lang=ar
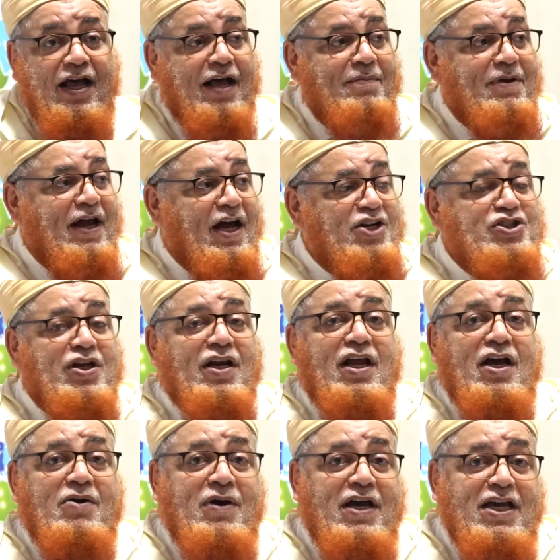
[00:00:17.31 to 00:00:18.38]
أم العشر
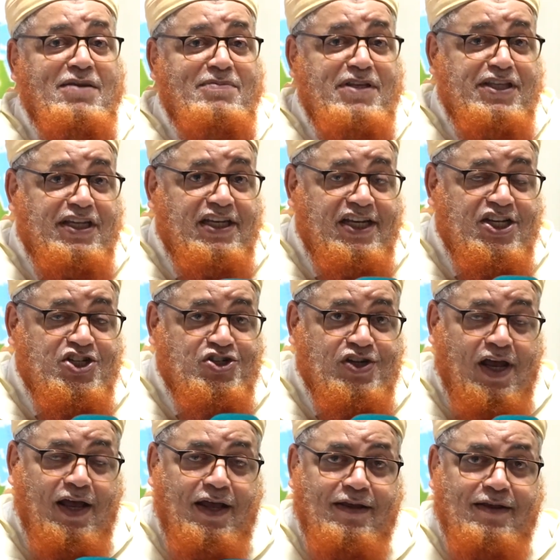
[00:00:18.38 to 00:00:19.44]
الأوائل من ذي الحجة